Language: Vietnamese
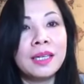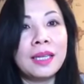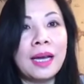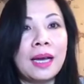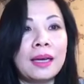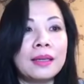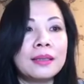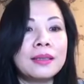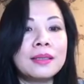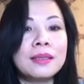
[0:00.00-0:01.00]
là
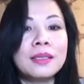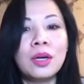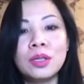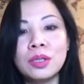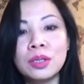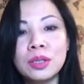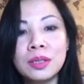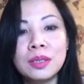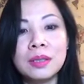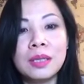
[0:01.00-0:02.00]
cho những
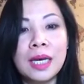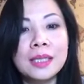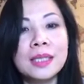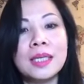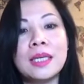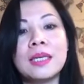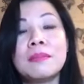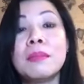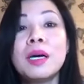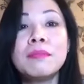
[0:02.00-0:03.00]
anh chị
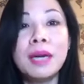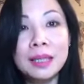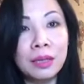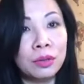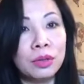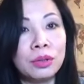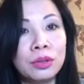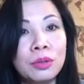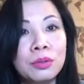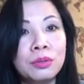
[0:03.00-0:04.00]
mới bắt đầu về
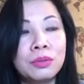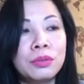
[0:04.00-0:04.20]
đường tu